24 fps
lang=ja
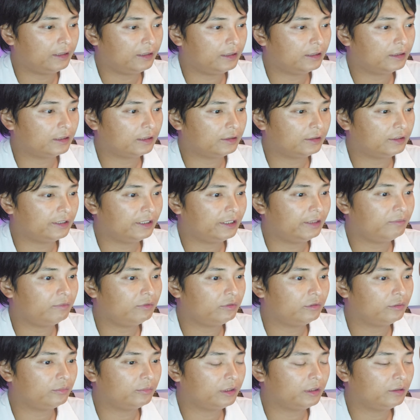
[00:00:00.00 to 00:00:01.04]
なんか内部
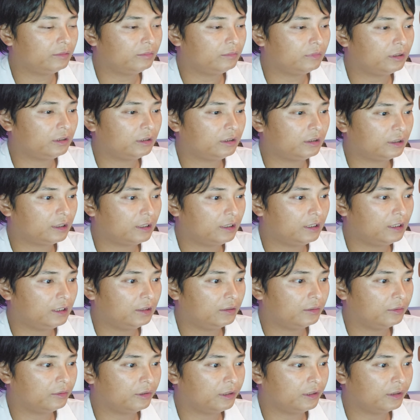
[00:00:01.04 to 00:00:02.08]
のメンバー
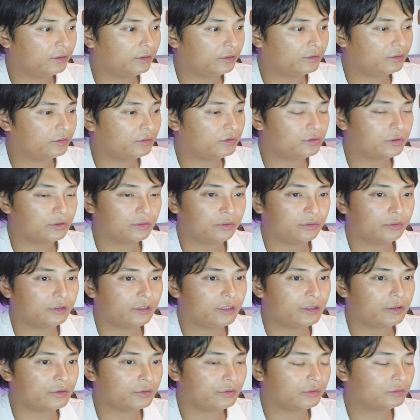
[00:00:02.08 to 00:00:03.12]
が590億
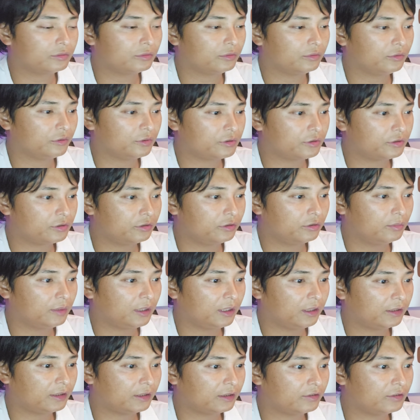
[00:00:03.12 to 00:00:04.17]
円相当の水を
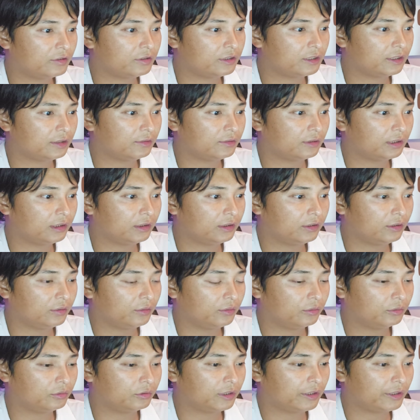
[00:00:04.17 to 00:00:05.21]
売却したとかっていう
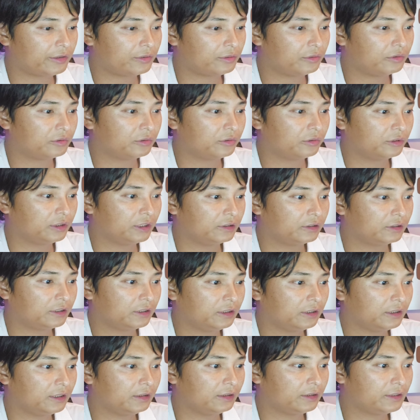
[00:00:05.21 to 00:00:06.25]
ことが騒動になってい
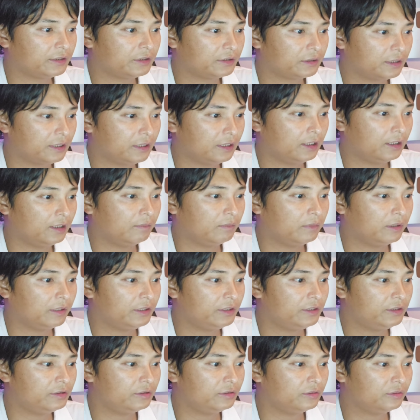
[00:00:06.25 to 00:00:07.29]
たんですが、まあ
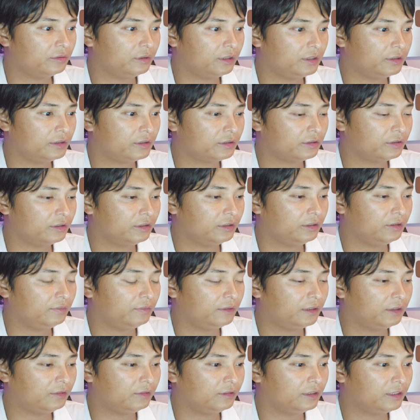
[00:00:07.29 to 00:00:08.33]
一応ね、水
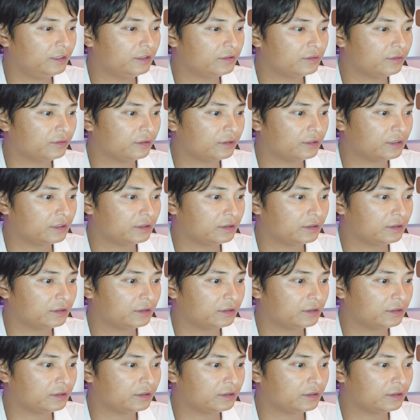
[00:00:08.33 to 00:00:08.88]
ファンデーションっ